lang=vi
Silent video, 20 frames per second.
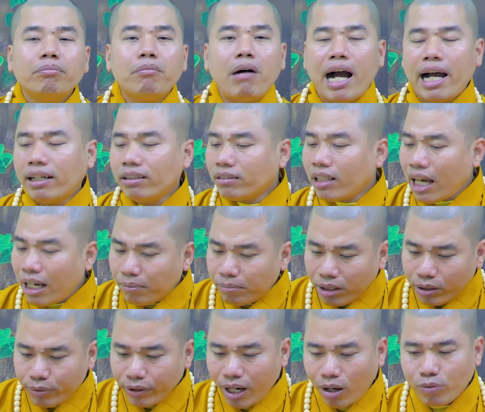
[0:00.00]
bản
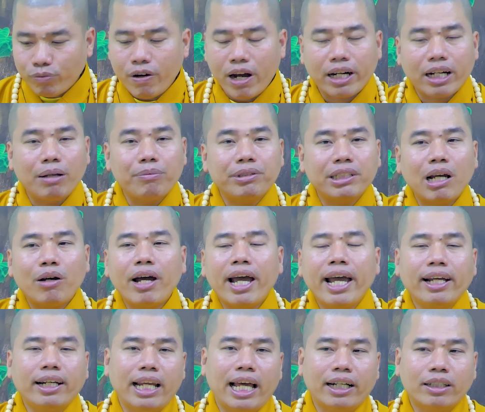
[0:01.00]
thân mình phải học phật làm sao
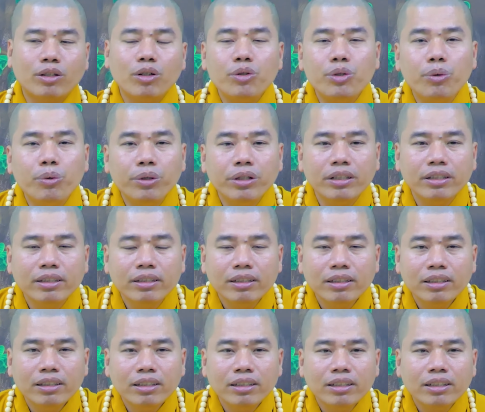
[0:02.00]
an lạc cho vui
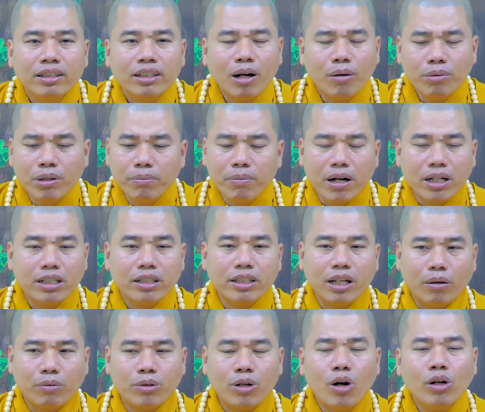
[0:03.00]
không có bực
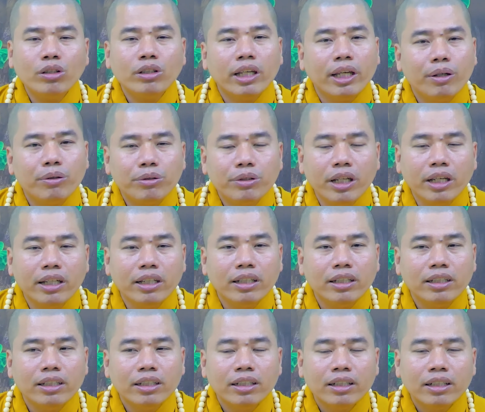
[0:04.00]
dọc khó chịu
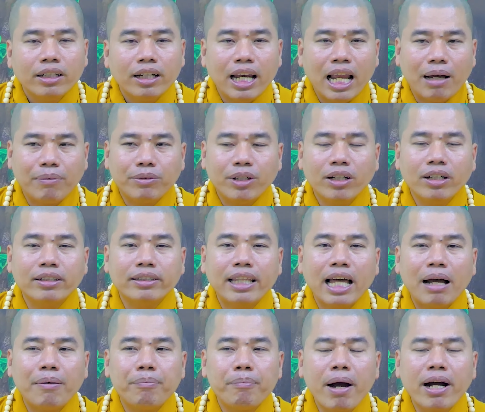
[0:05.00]
gì làm cho người
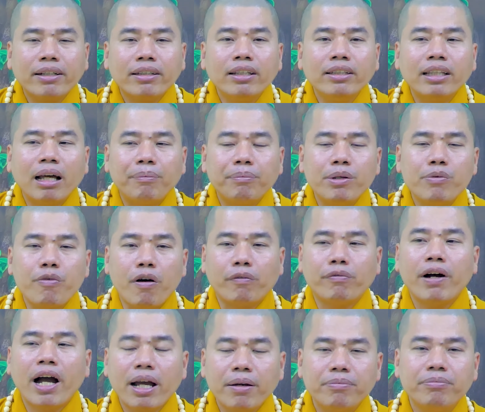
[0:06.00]
ta mất tính tâm với
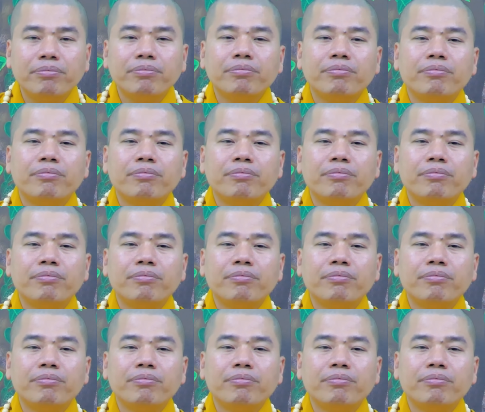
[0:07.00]
Phật pháp